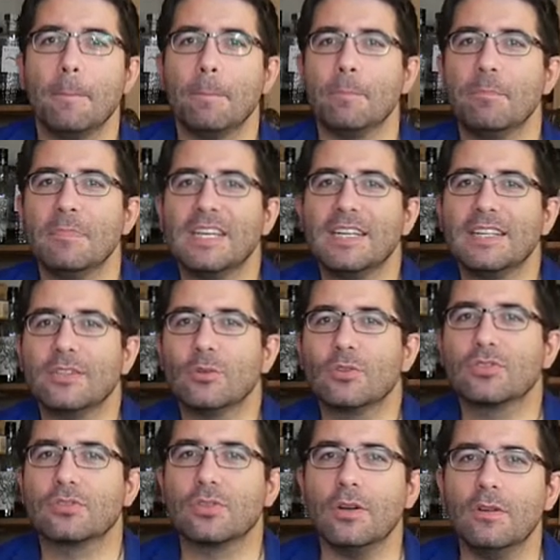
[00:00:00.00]
mêlée
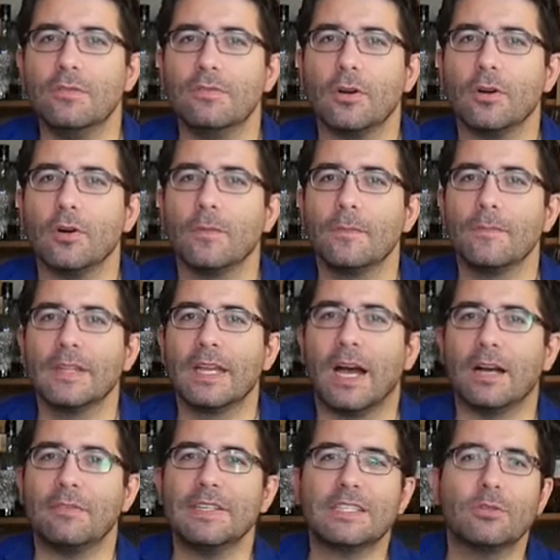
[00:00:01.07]
de solvants,
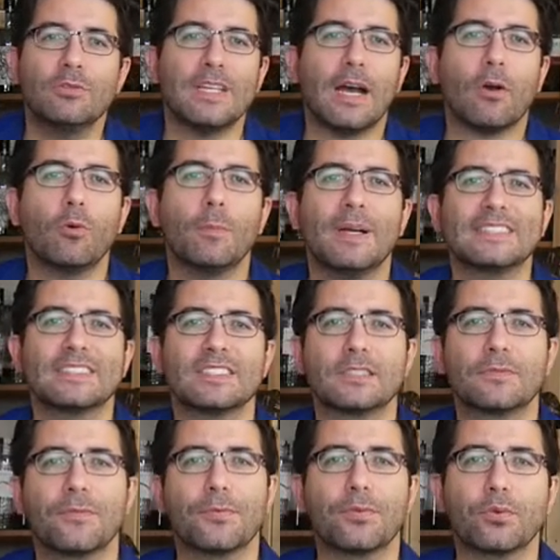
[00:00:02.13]
avec une
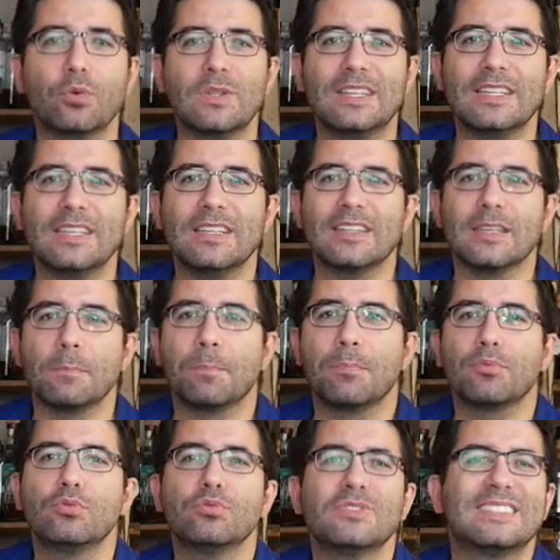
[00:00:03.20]
aromatique fruitée des
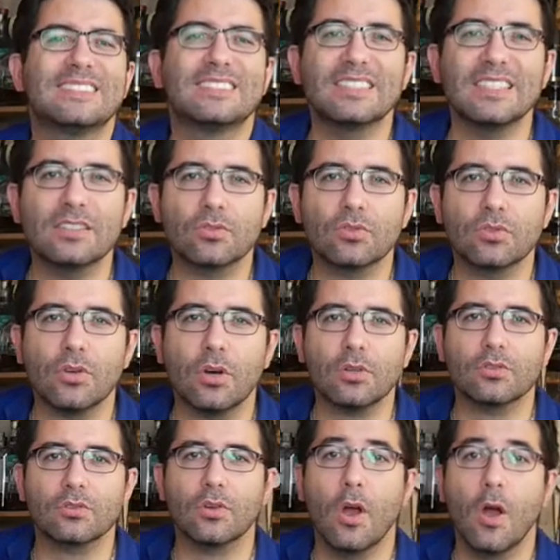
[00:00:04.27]
plus
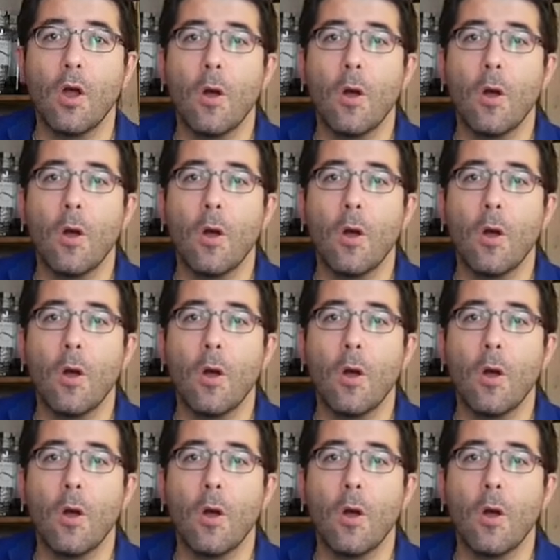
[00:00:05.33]
étonnantes,